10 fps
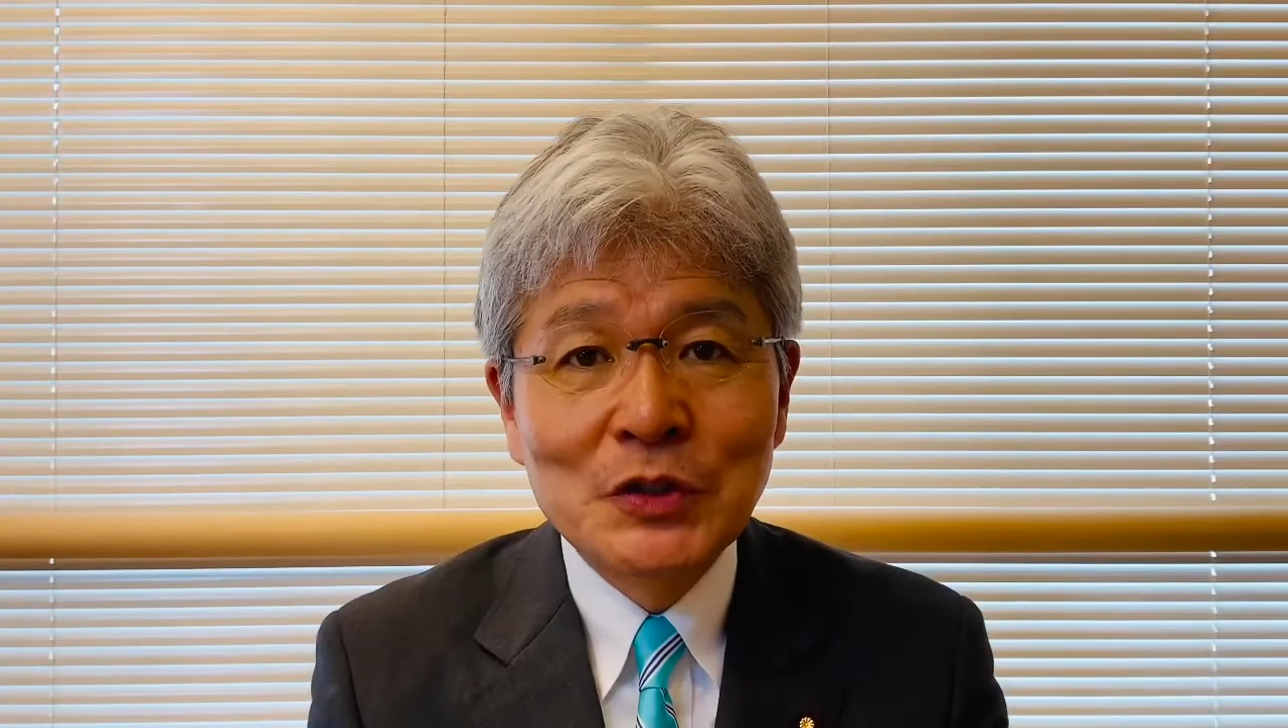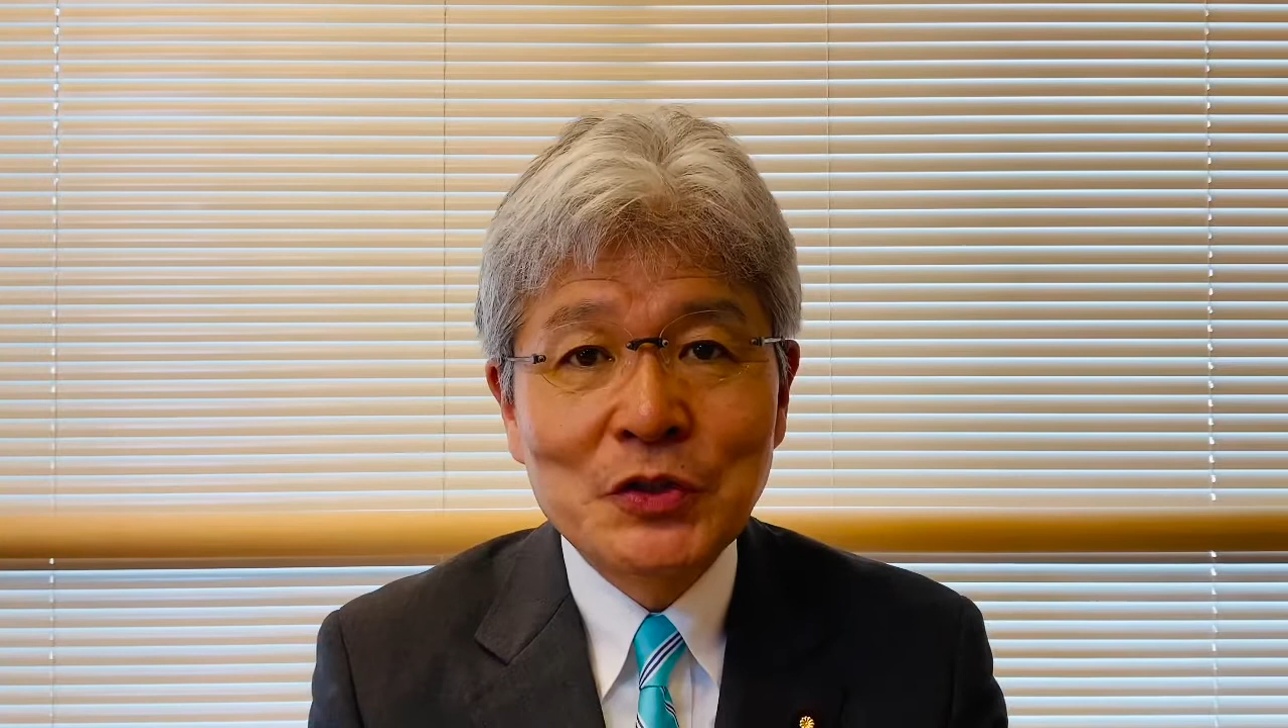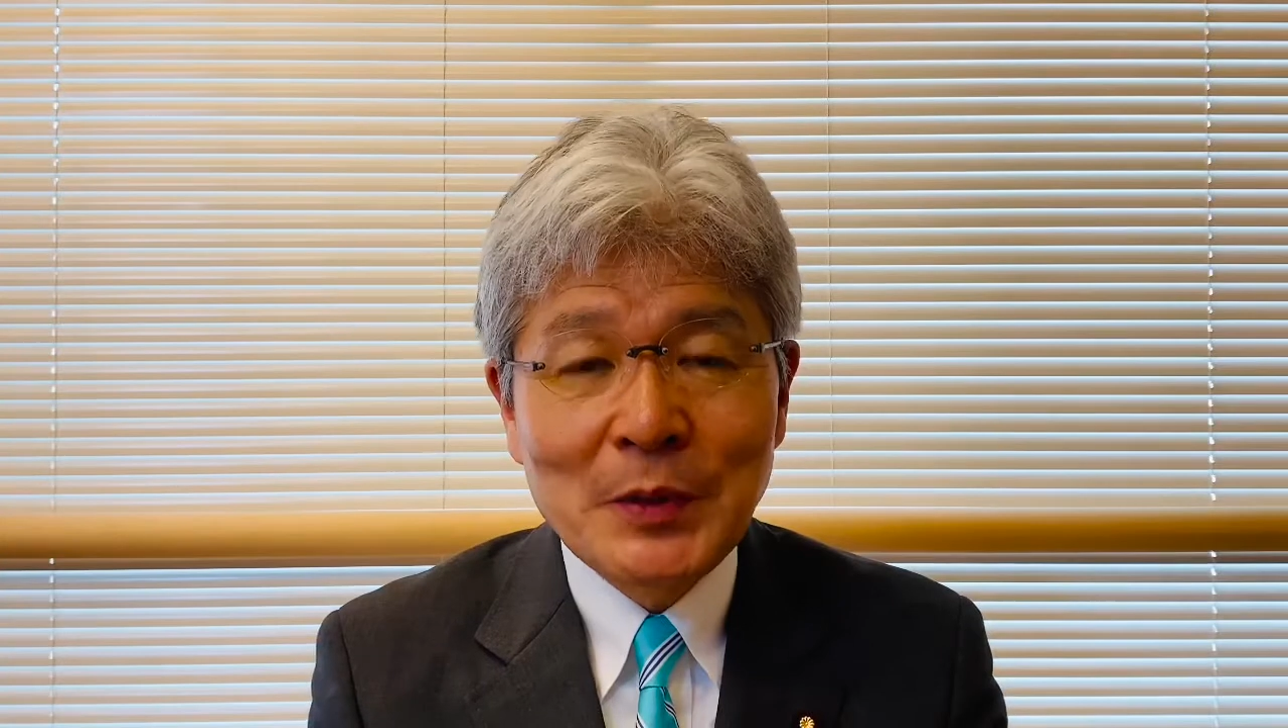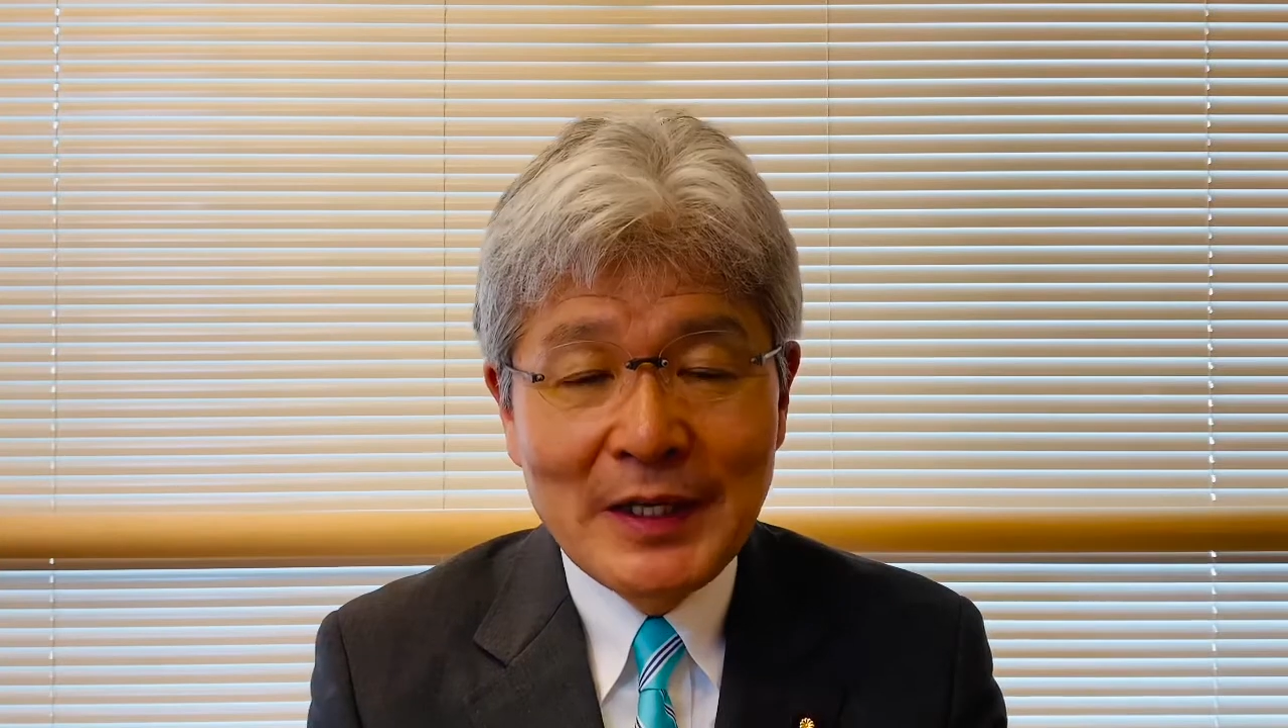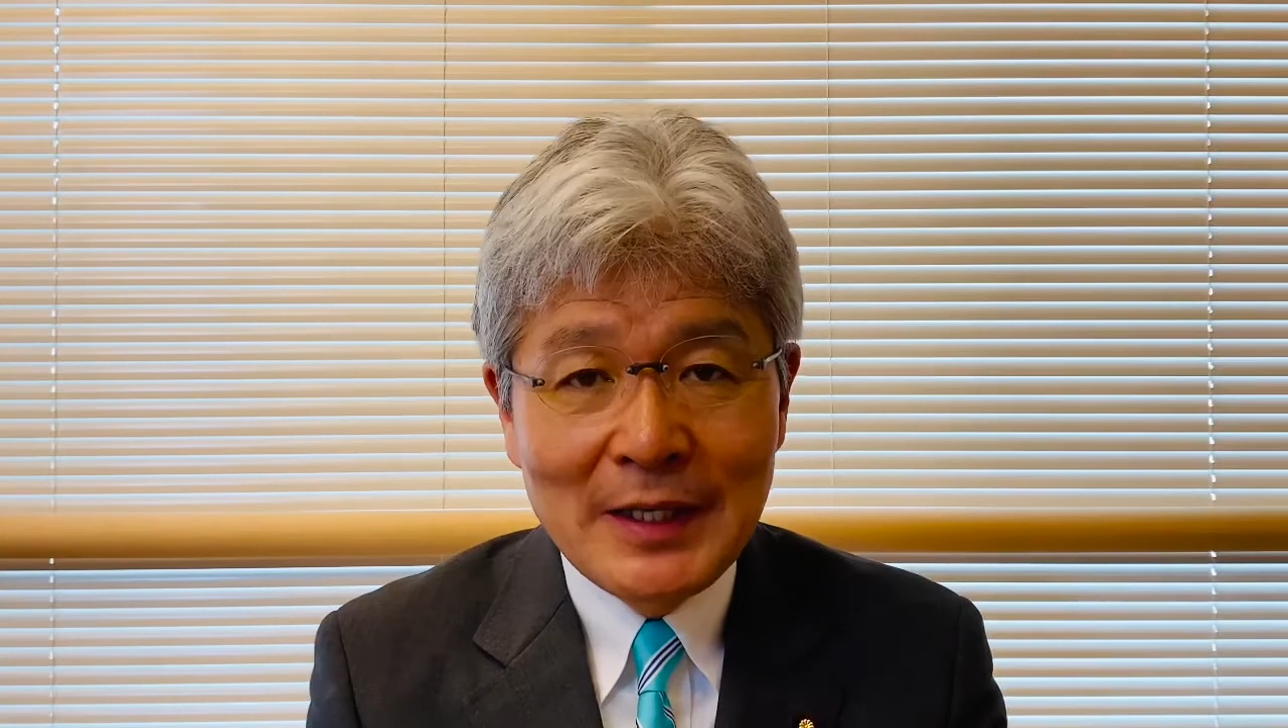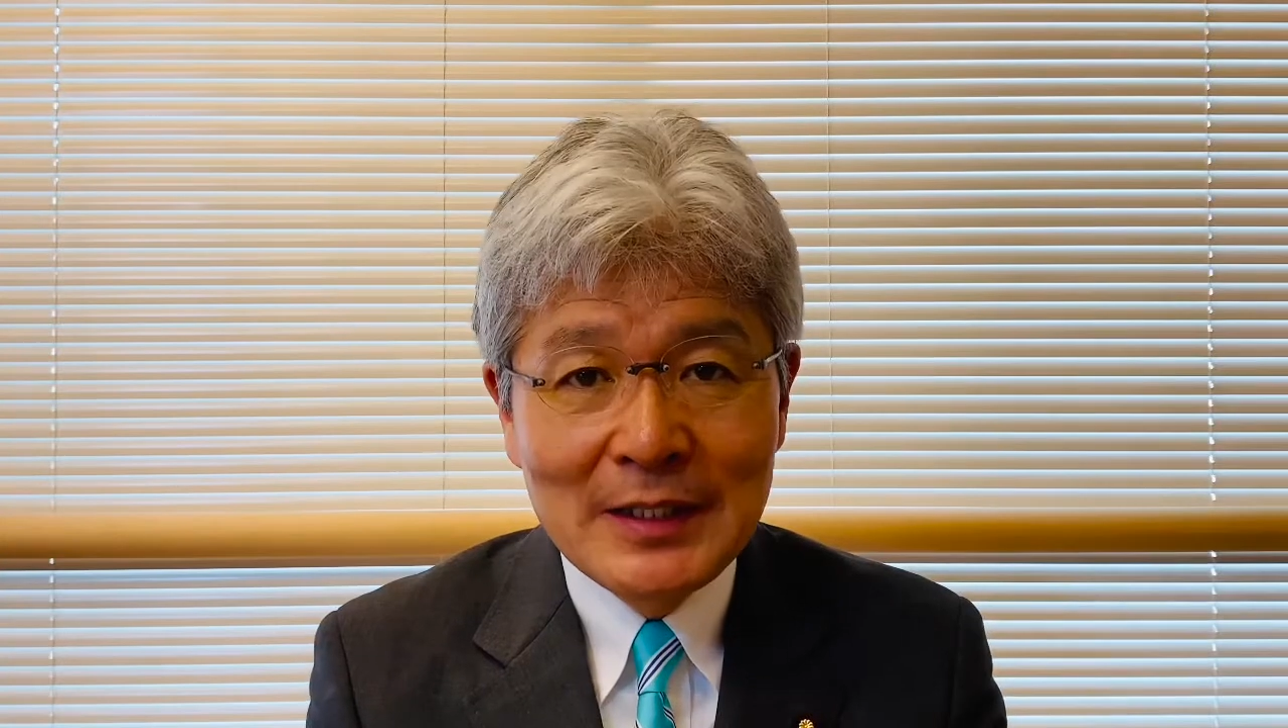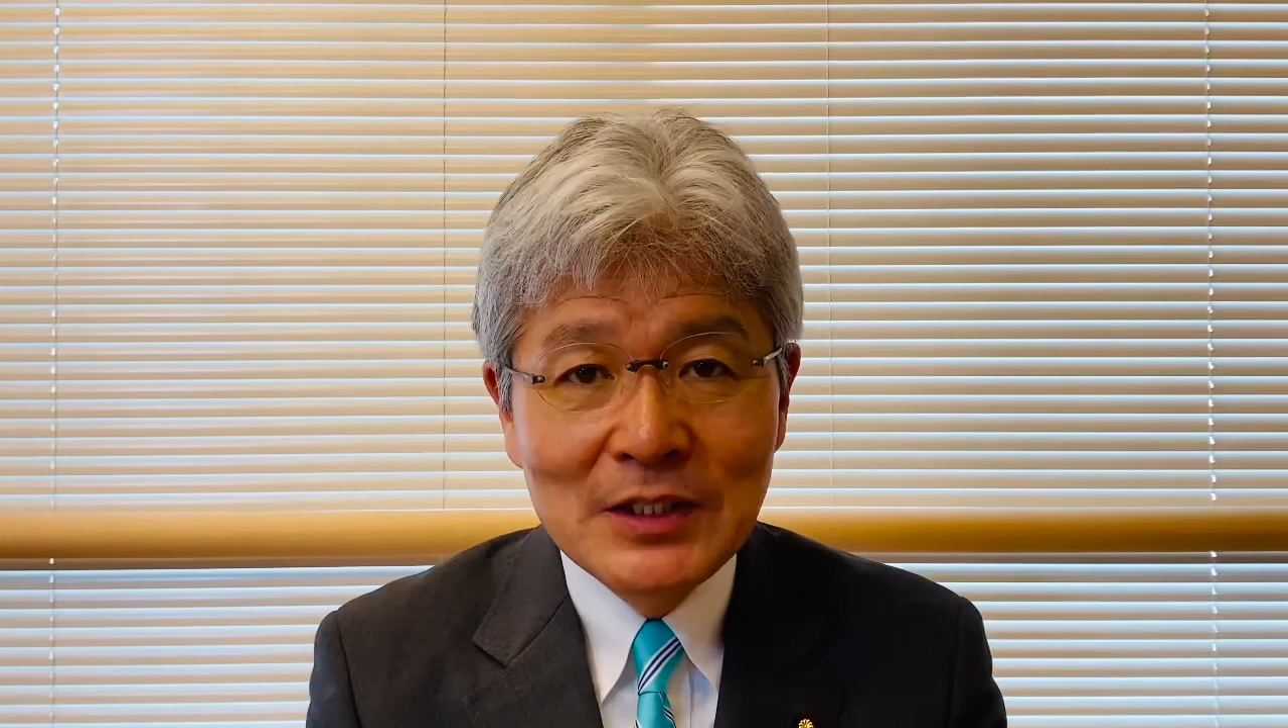にちは